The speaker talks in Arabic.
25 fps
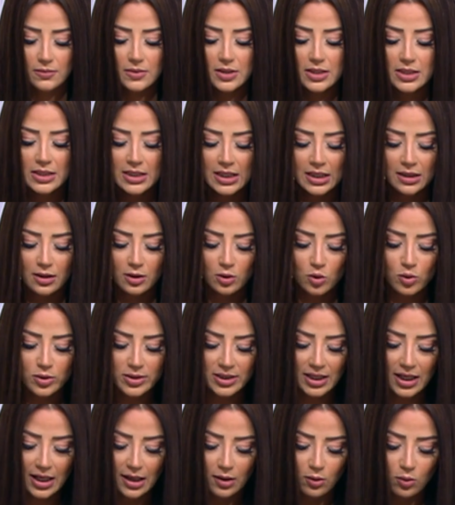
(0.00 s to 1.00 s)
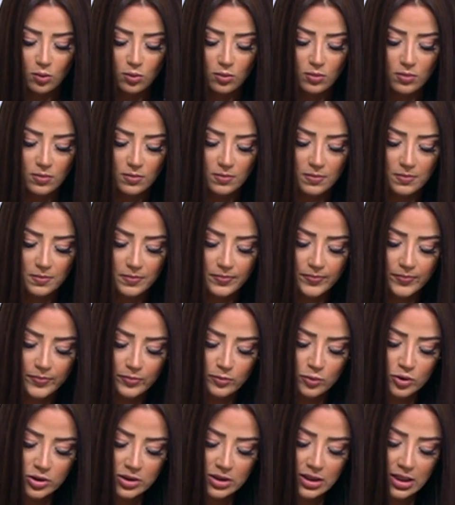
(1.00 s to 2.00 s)
زيت لوز حلو
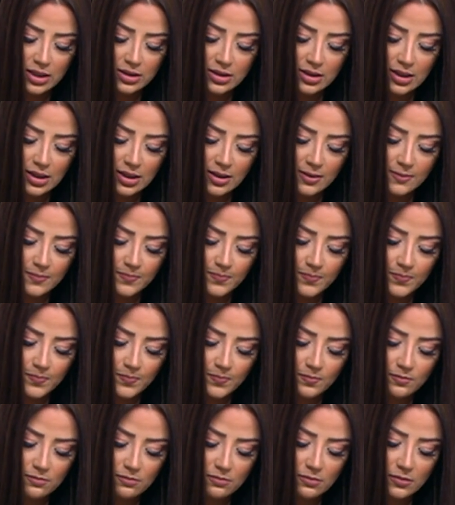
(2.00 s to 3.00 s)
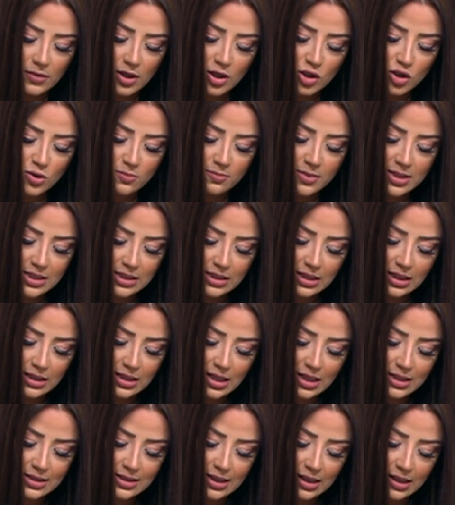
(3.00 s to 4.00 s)
بصي قد ايه عشان بس
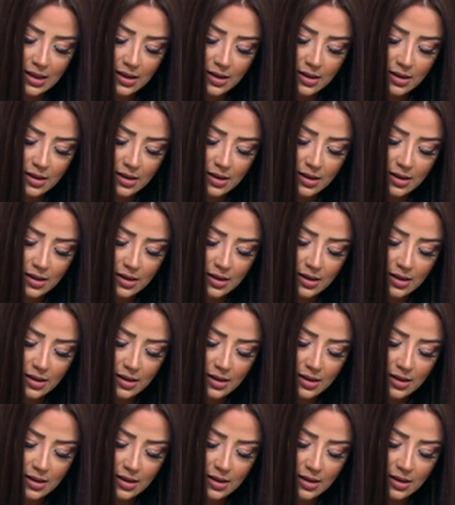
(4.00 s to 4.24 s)
يتقل سنه